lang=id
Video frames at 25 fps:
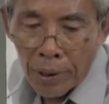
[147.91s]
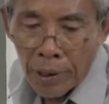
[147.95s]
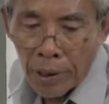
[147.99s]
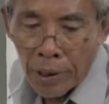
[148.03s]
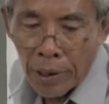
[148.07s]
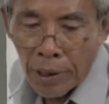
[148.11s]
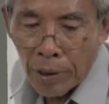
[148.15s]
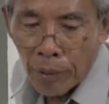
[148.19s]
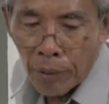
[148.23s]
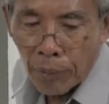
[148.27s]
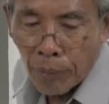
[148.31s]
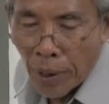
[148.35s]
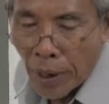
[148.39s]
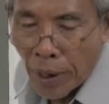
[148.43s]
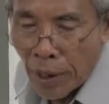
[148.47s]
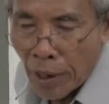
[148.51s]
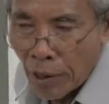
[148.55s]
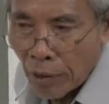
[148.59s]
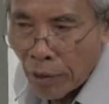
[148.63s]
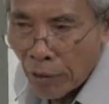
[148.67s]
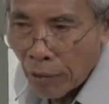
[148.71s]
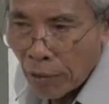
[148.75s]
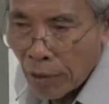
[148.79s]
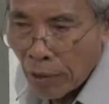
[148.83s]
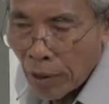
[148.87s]
in
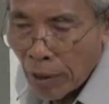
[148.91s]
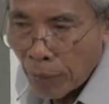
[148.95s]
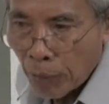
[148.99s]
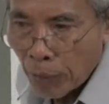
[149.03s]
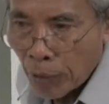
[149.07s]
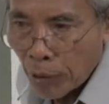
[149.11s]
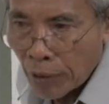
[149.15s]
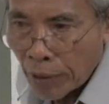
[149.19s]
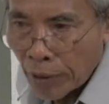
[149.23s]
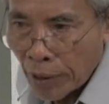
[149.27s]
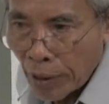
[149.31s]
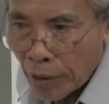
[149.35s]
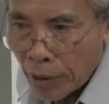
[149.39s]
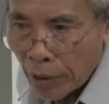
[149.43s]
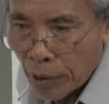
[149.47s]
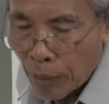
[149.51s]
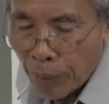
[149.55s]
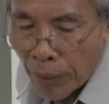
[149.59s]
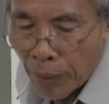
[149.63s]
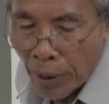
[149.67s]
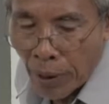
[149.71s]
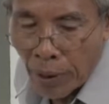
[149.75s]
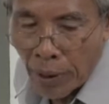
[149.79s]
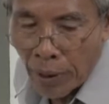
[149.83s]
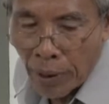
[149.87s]
belago lamun dadi
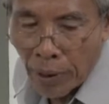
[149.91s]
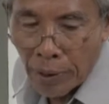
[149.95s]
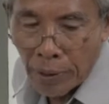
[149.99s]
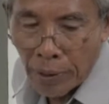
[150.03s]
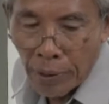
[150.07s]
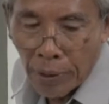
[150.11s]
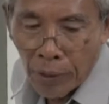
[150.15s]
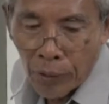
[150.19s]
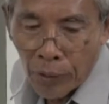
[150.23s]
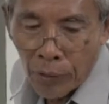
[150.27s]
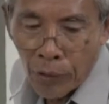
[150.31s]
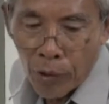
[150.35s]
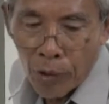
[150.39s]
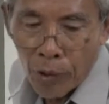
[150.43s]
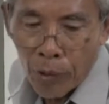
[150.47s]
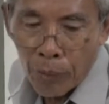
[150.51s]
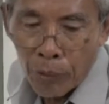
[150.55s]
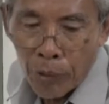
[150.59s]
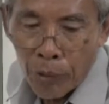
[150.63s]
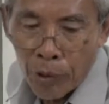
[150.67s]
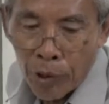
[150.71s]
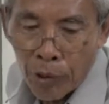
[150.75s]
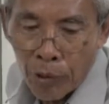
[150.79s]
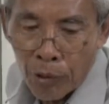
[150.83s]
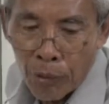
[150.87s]
balik
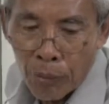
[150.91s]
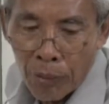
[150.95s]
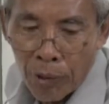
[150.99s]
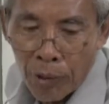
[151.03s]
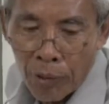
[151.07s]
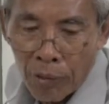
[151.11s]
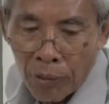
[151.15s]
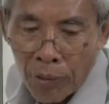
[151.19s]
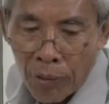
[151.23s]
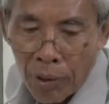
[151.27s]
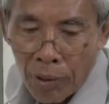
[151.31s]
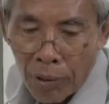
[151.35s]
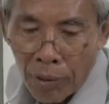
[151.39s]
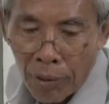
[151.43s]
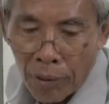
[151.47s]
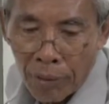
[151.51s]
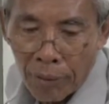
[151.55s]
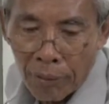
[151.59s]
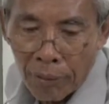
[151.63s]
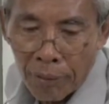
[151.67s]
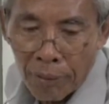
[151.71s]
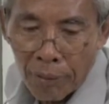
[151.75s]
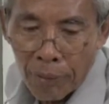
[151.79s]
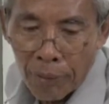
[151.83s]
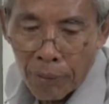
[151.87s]
sapa iku wong
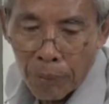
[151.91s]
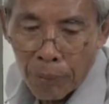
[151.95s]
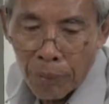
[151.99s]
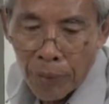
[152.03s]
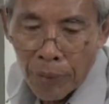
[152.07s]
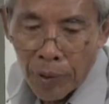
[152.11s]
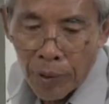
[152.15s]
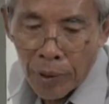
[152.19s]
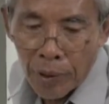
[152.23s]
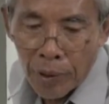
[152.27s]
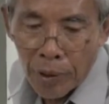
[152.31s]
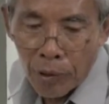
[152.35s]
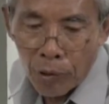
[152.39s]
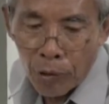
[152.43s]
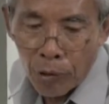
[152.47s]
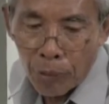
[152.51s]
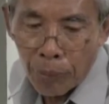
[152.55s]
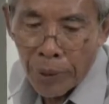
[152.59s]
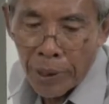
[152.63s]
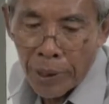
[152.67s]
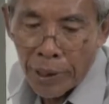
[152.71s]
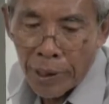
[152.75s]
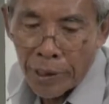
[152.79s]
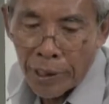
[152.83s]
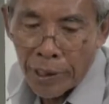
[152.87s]

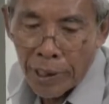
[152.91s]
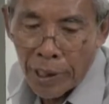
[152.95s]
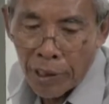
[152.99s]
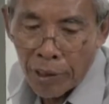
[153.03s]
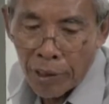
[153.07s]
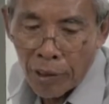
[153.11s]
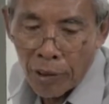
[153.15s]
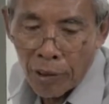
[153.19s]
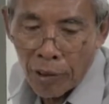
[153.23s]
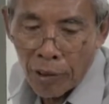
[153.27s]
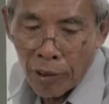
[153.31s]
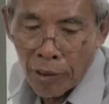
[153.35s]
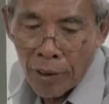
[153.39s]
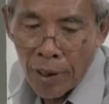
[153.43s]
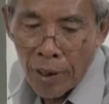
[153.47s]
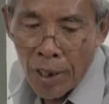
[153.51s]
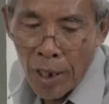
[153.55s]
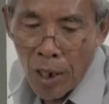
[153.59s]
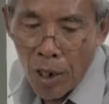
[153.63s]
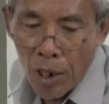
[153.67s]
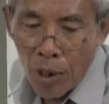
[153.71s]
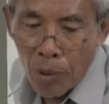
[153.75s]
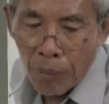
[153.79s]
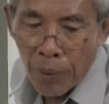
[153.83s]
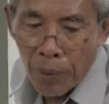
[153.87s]
rupane sakron
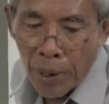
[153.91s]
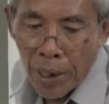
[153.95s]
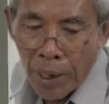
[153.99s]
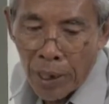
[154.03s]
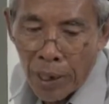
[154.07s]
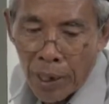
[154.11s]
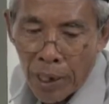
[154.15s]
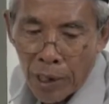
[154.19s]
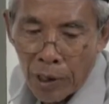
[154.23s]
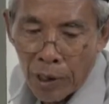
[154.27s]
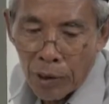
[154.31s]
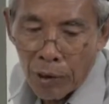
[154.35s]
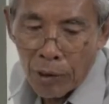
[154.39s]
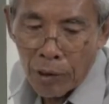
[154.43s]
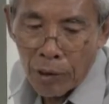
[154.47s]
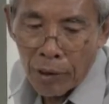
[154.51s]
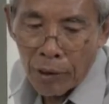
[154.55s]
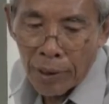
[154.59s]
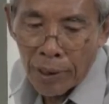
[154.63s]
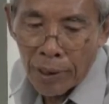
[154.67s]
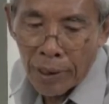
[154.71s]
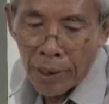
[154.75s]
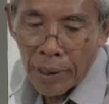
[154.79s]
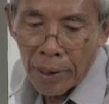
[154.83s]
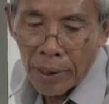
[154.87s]
belago
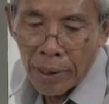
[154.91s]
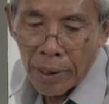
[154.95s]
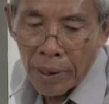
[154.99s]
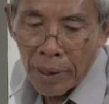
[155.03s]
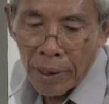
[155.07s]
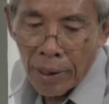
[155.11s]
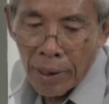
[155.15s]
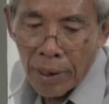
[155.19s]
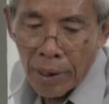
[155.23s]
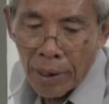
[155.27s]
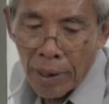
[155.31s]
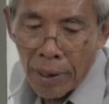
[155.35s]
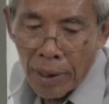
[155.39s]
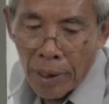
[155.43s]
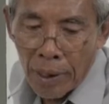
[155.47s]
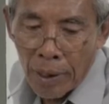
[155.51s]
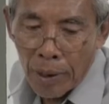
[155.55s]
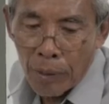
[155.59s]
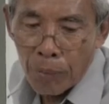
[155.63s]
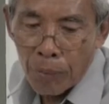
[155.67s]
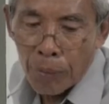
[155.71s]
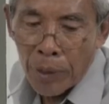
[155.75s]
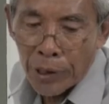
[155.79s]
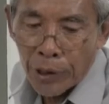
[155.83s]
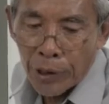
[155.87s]

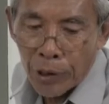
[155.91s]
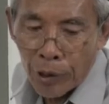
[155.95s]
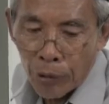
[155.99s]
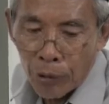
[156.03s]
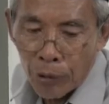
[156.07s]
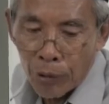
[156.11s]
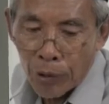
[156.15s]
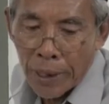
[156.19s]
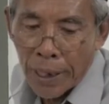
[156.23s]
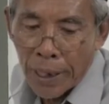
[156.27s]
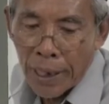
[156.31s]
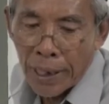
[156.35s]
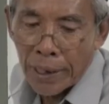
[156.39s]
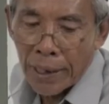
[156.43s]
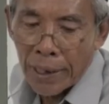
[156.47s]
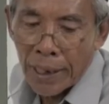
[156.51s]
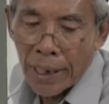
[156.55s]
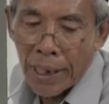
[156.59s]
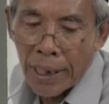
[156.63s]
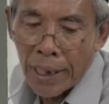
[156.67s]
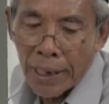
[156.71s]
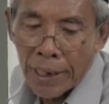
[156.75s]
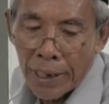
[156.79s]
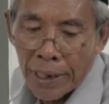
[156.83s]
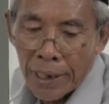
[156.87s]
majnunan
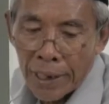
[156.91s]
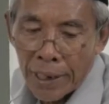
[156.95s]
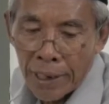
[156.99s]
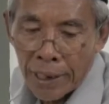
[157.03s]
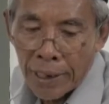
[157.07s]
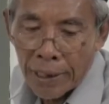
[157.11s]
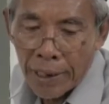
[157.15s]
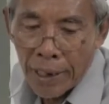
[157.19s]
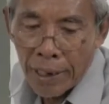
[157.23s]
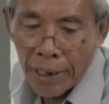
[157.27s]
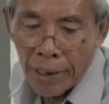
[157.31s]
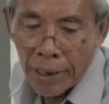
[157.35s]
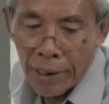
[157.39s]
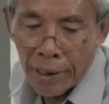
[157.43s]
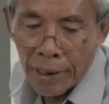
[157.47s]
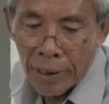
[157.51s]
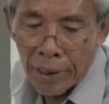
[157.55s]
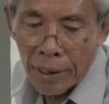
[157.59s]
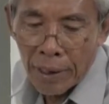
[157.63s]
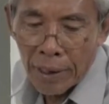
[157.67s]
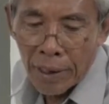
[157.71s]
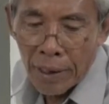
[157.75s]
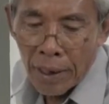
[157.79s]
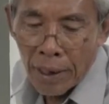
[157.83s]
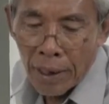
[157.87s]
hale edan
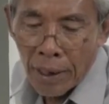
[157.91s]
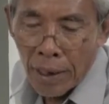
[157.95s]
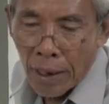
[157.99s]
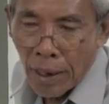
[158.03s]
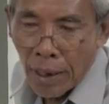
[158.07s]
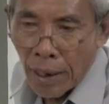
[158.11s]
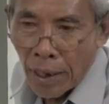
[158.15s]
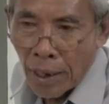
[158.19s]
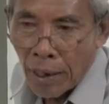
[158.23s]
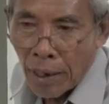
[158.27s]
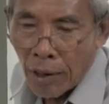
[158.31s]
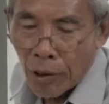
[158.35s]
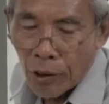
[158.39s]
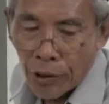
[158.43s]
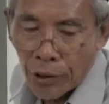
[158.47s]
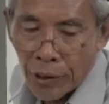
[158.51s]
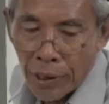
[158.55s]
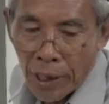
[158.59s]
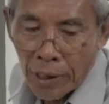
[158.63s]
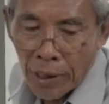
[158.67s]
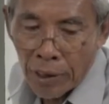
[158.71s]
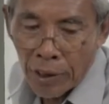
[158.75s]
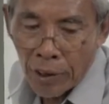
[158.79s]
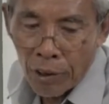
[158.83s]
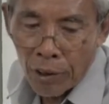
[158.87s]
aw
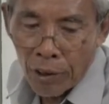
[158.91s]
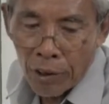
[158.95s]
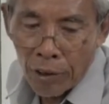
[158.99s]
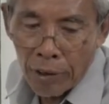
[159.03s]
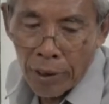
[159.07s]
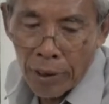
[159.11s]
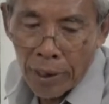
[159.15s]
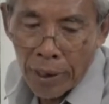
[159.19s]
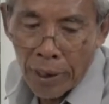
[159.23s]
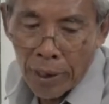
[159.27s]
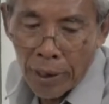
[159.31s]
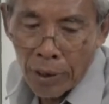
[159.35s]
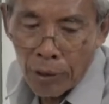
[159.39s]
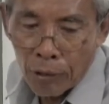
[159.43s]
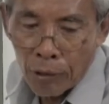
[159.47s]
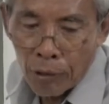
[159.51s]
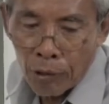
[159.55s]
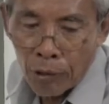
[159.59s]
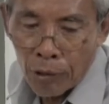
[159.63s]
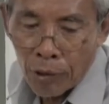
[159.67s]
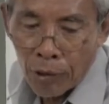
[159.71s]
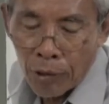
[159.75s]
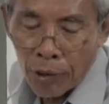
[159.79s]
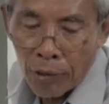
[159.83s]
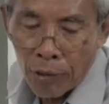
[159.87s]
sakrana
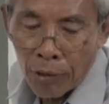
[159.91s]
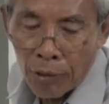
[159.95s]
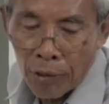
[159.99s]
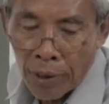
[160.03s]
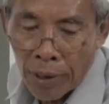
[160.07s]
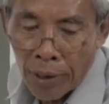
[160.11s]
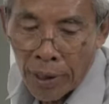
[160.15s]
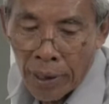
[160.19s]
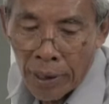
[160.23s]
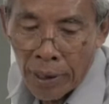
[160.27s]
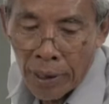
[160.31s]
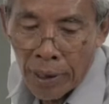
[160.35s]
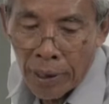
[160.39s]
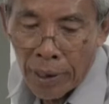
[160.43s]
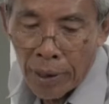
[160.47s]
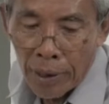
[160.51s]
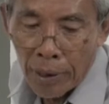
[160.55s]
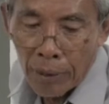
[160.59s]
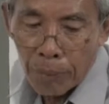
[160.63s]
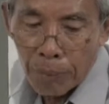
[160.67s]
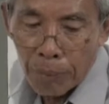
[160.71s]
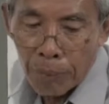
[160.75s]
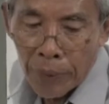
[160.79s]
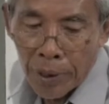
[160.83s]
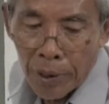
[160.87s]
utawa
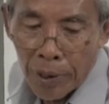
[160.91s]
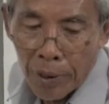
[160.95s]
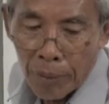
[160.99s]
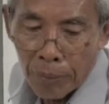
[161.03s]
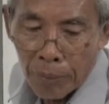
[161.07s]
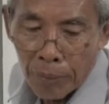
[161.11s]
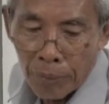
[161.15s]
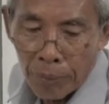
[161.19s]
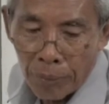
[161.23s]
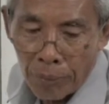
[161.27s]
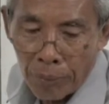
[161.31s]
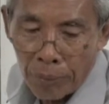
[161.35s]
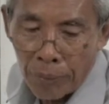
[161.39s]
hale mendem